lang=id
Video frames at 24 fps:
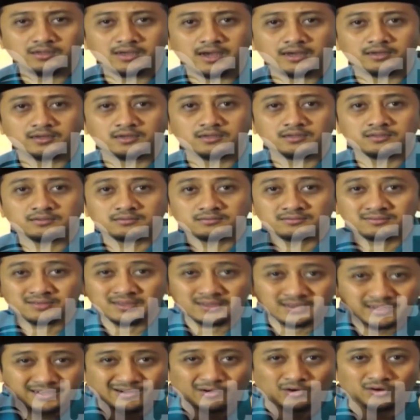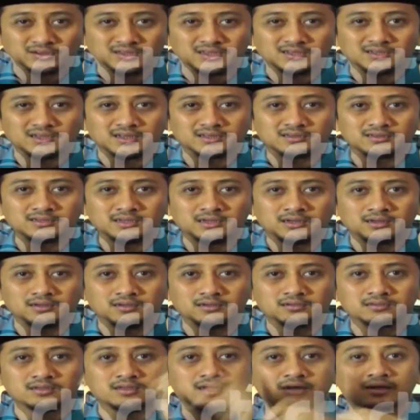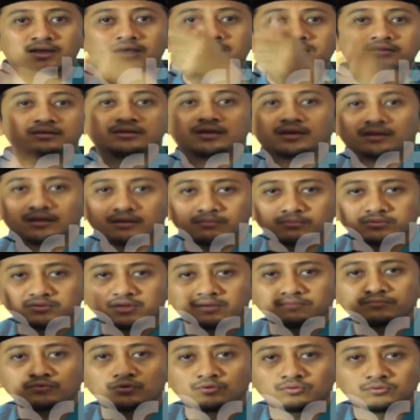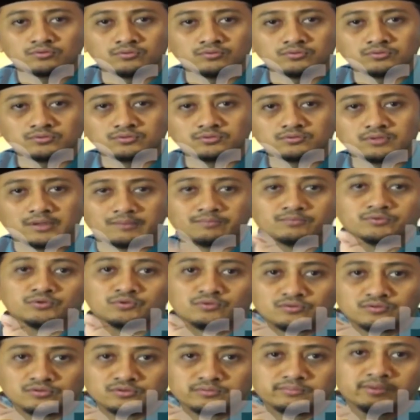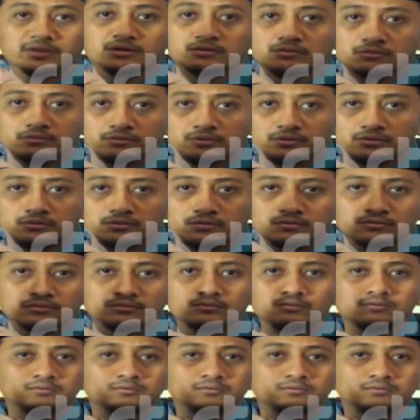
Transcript: ini ada di titik koordinatnya tidak gantian sama Saturnus, Neptunus, Merkurius.